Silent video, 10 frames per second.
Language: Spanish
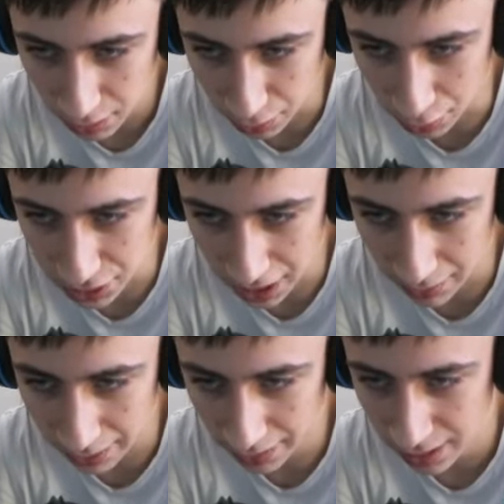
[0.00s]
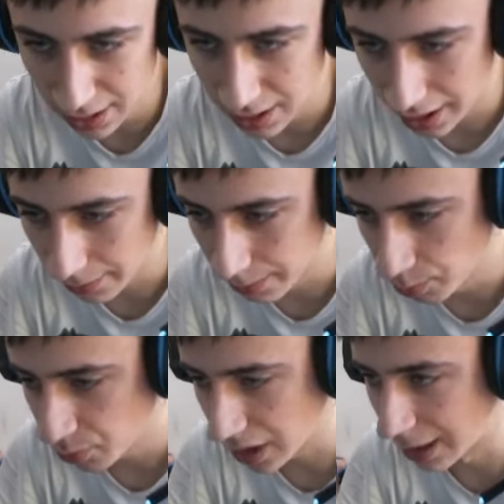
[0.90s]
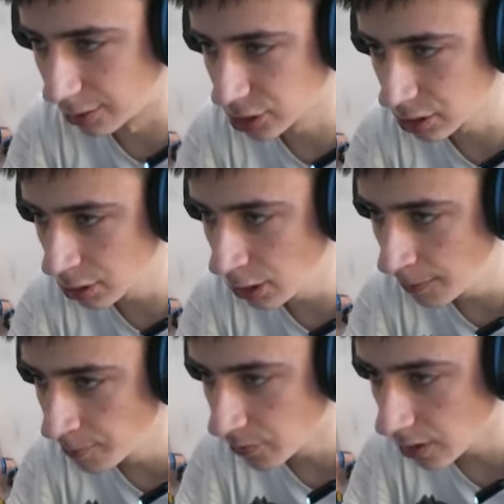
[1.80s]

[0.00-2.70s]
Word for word: No lo sé, la verdad Tiramos otro